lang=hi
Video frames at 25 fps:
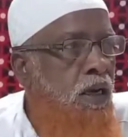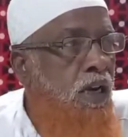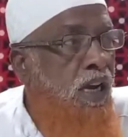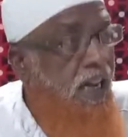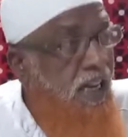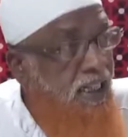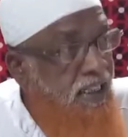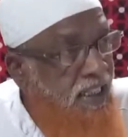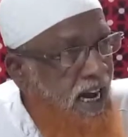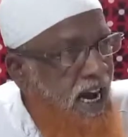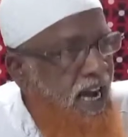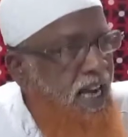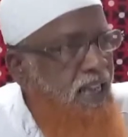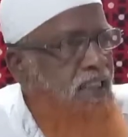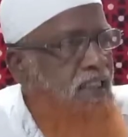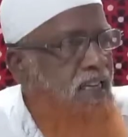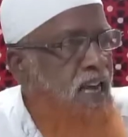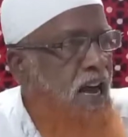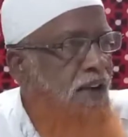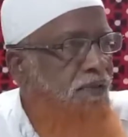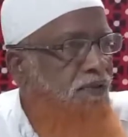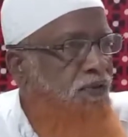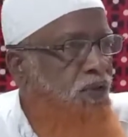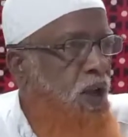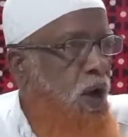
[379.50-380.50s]
हिदायत
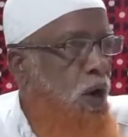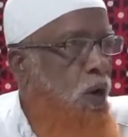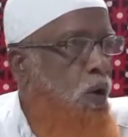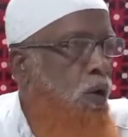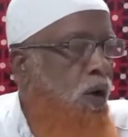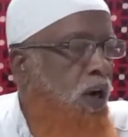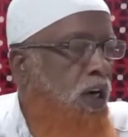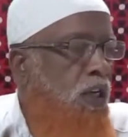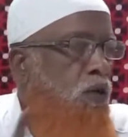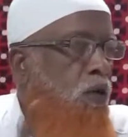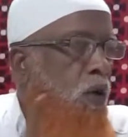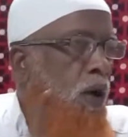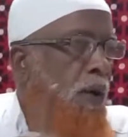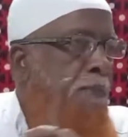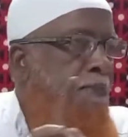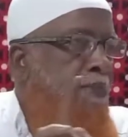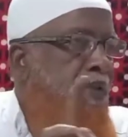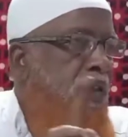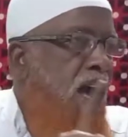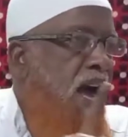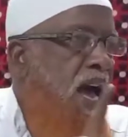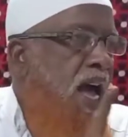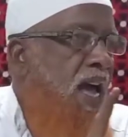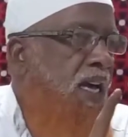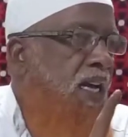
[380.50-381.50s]
याफ्ता होगा जो
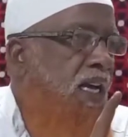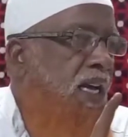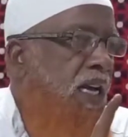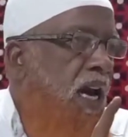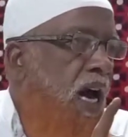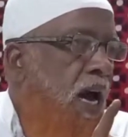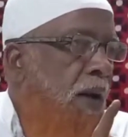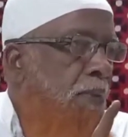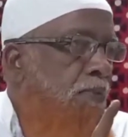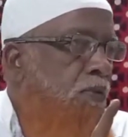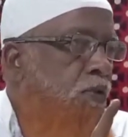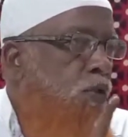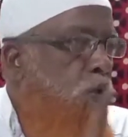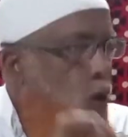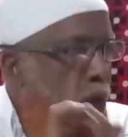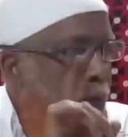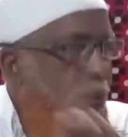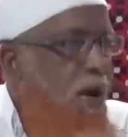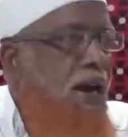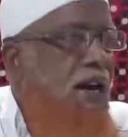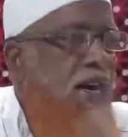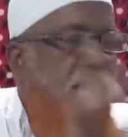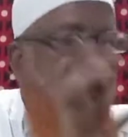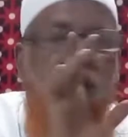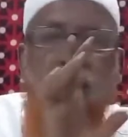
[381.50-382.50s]
अम्बिया कराम को
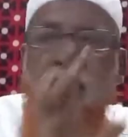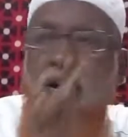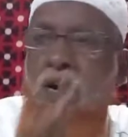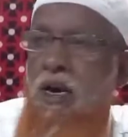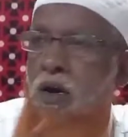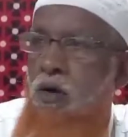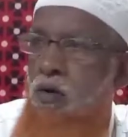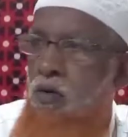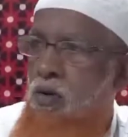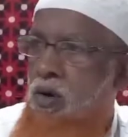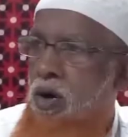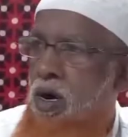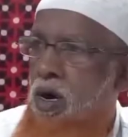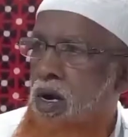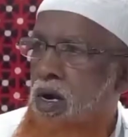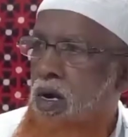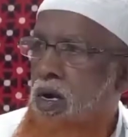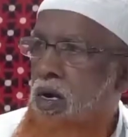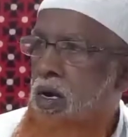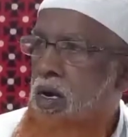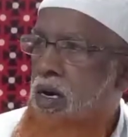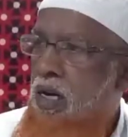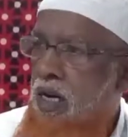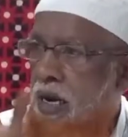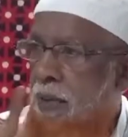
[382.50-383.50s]
मानने वाला
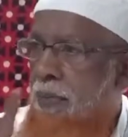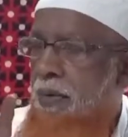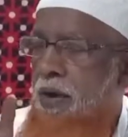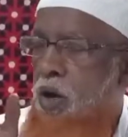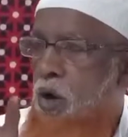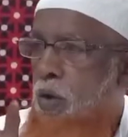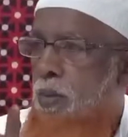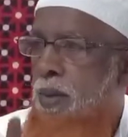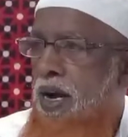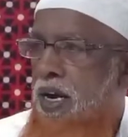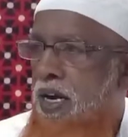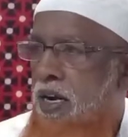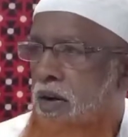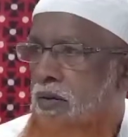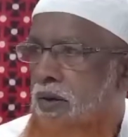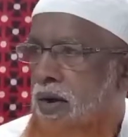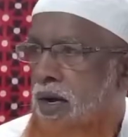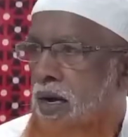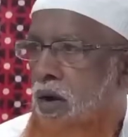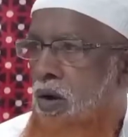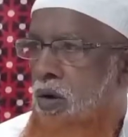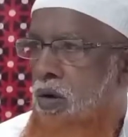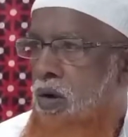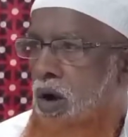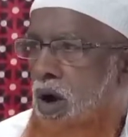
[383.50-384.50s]
होगा नबी को मानने
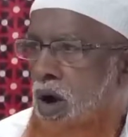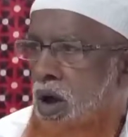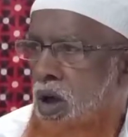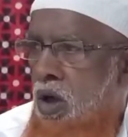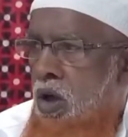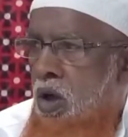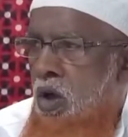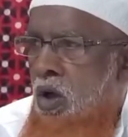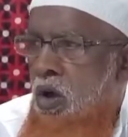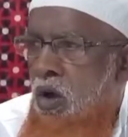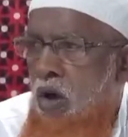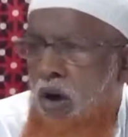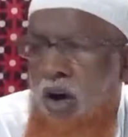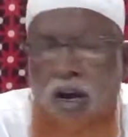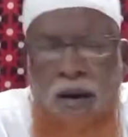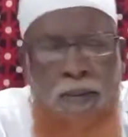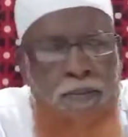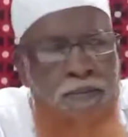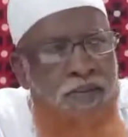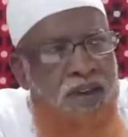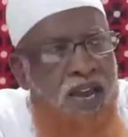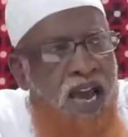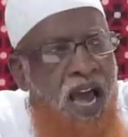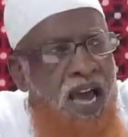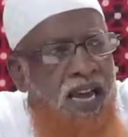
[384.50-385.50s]
वाला होगा और
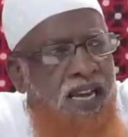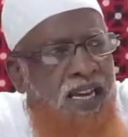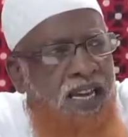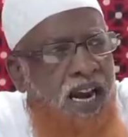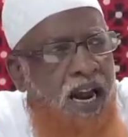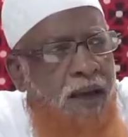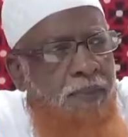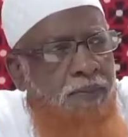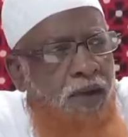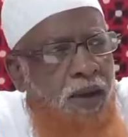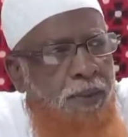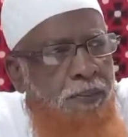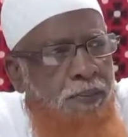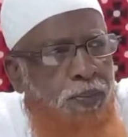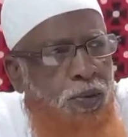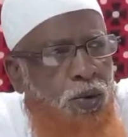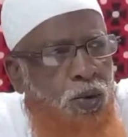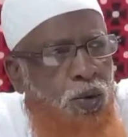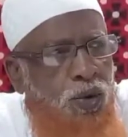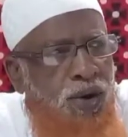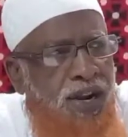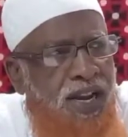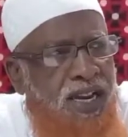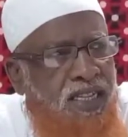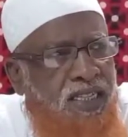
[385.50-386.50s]
अम्बिया कराम की
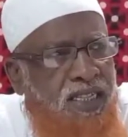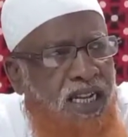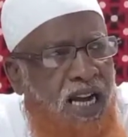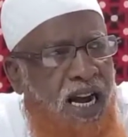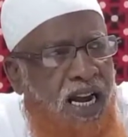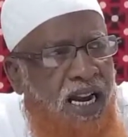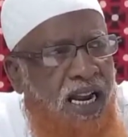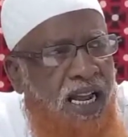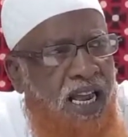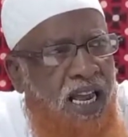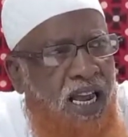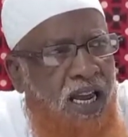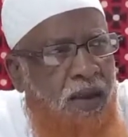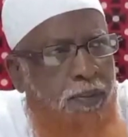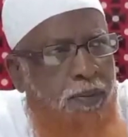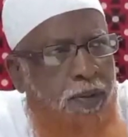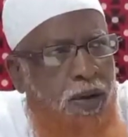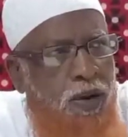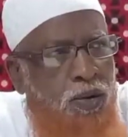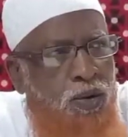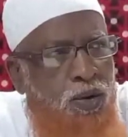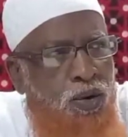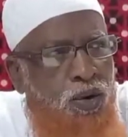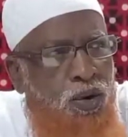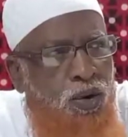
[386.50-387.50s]
पूरी तारीख में
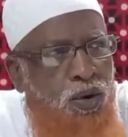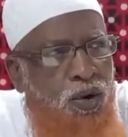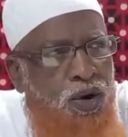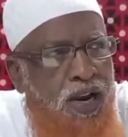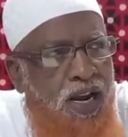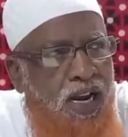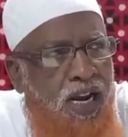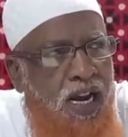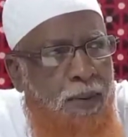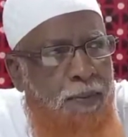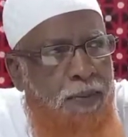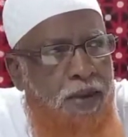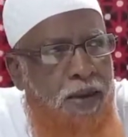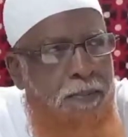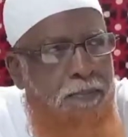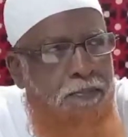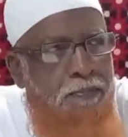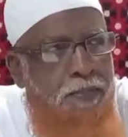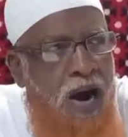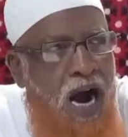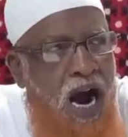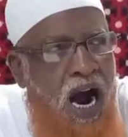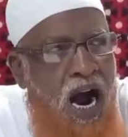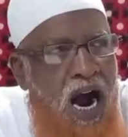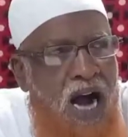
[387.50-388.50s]
उन लोगों ने कभी
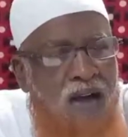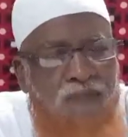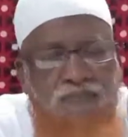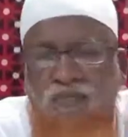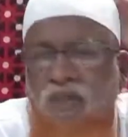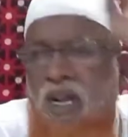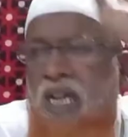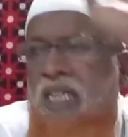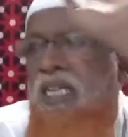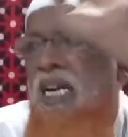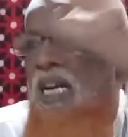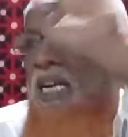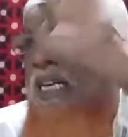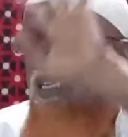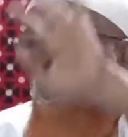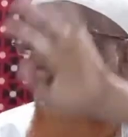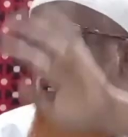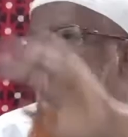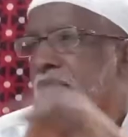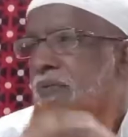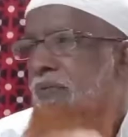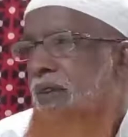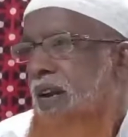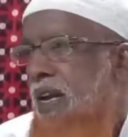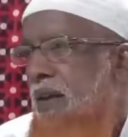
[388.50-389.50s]
बाप दादा की
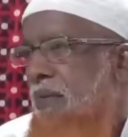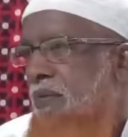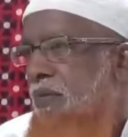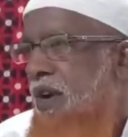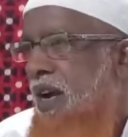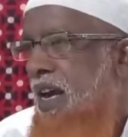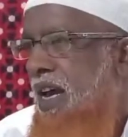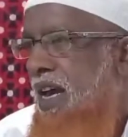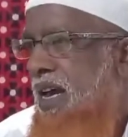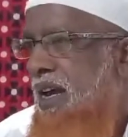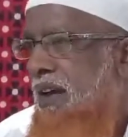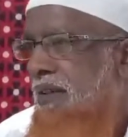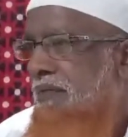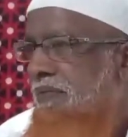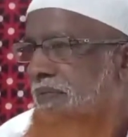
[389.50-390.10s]
तरफ नहीं बुलाया